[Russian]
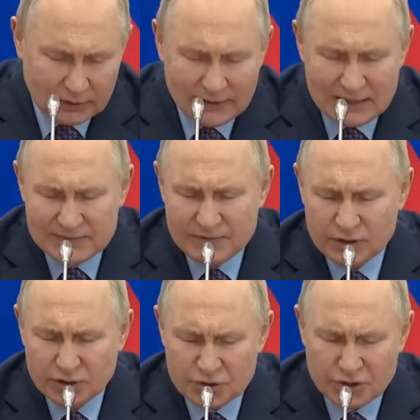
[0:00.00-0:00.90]
для
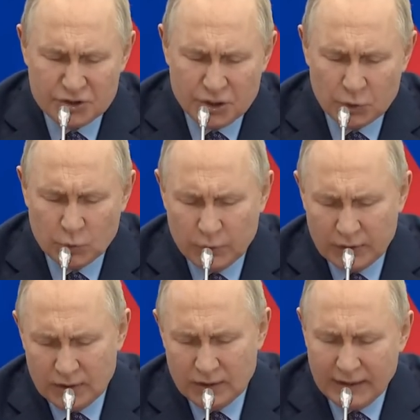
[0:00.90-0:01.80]
развития наших
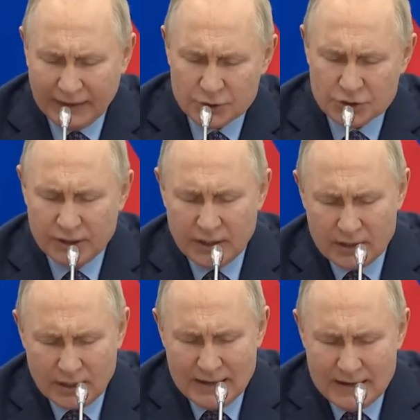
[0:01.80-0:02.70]
территорий и
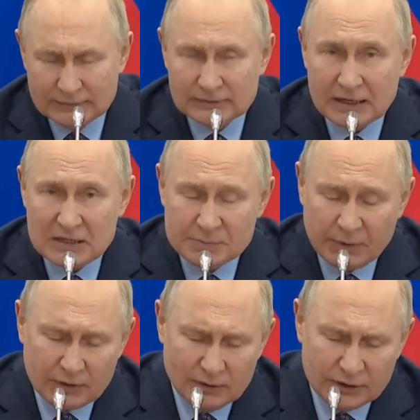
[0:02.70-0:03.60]
расширения
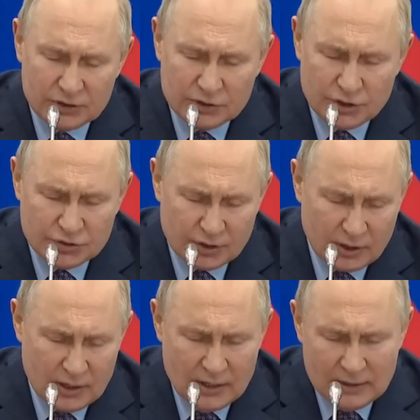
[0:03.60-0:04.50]
транспортно-логистических
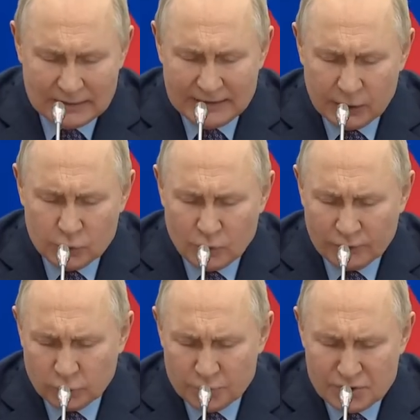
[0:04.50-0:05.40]

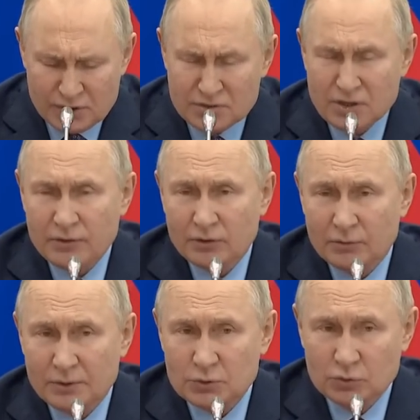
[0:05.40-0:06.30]
коридоров, в том числе
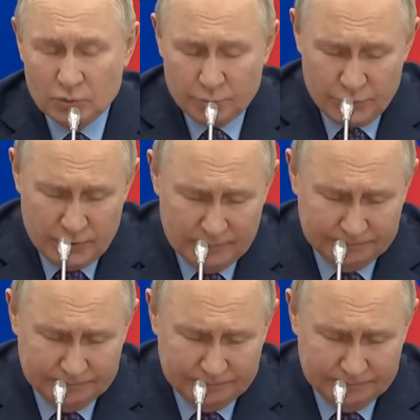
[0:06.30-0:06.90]
Северного морского пути.